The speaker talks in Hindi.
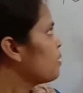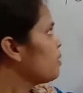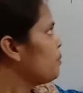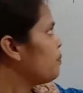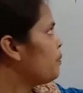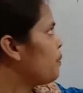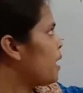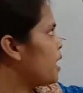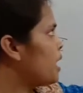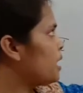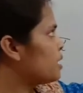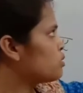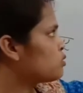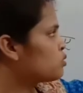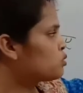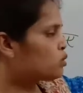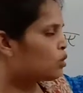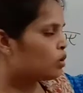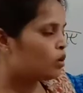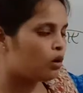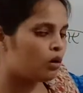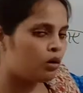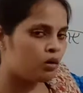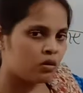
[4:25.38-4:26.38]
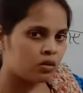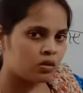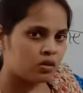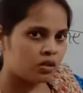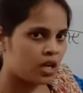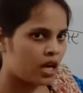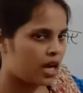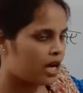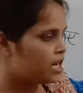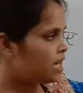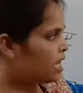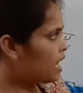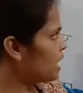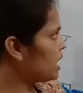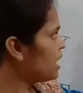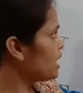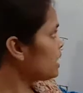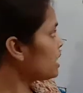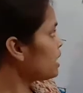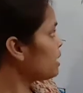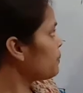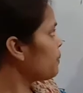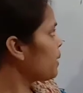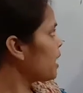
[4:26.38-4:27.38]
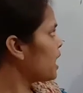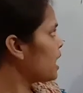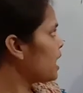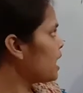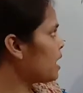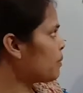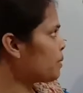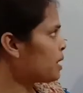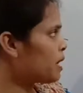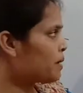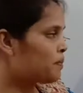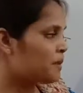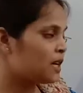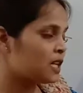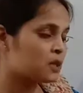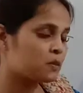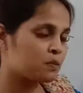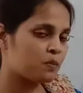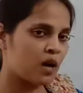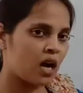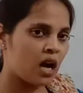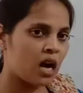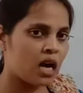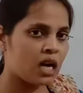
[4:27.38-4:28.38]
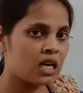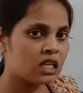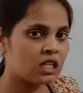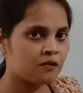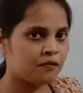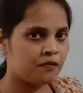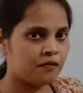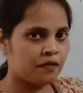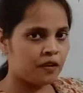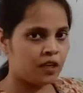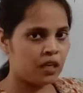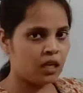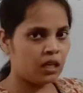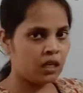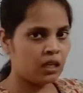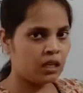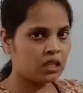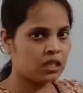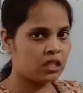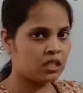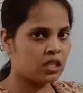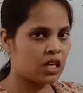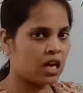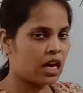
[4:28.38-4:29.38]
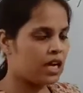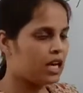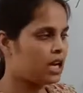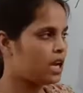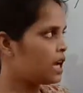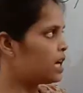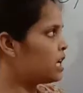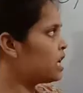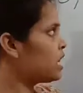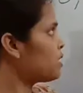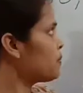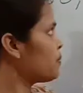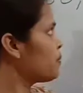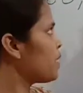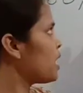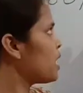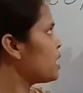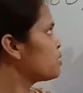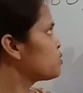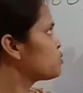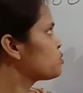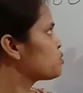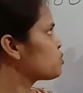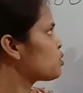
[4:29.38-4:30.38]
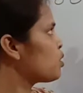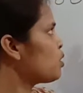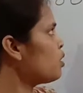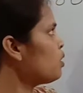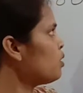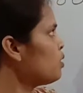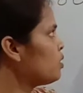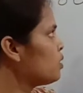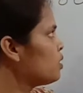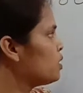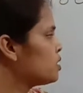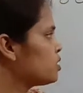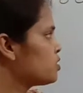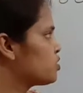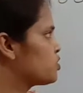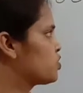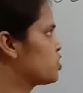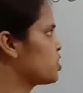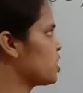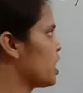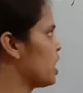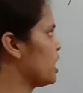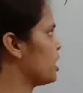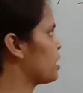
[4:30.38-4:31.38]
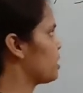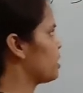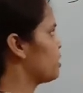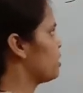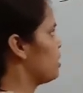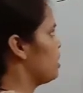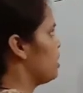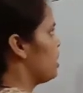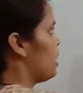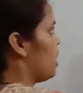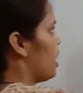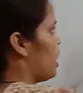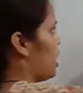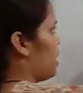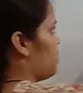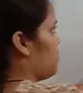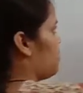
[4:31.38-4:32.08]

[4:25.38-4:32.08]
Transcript: पाँच सौ चार यानी कि पहले हमारे पास पाँच फिर चार यानी कि पाँच सौ चार